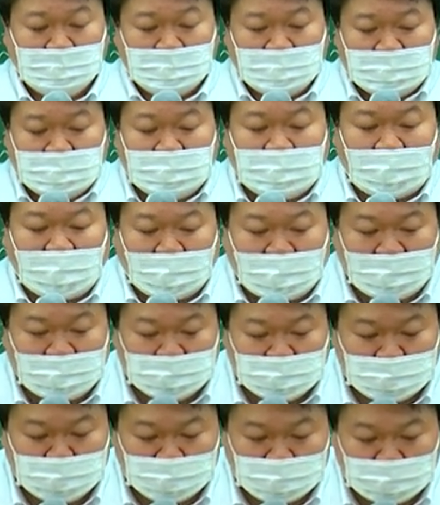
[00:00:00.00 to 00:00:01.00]
이
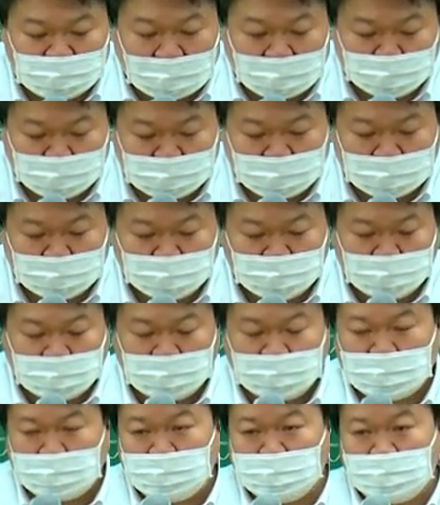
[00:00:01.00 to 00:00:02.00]
안에서 누가
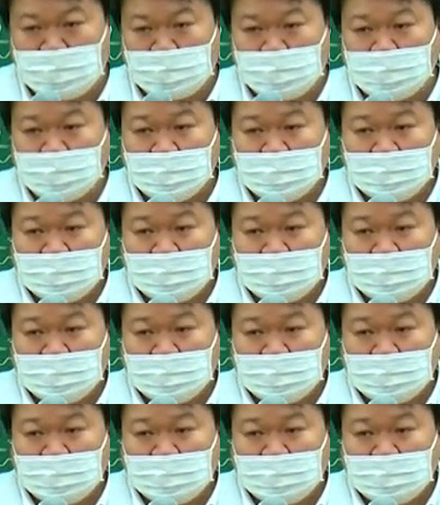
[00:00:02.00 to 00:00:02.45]
우선순위인지는요.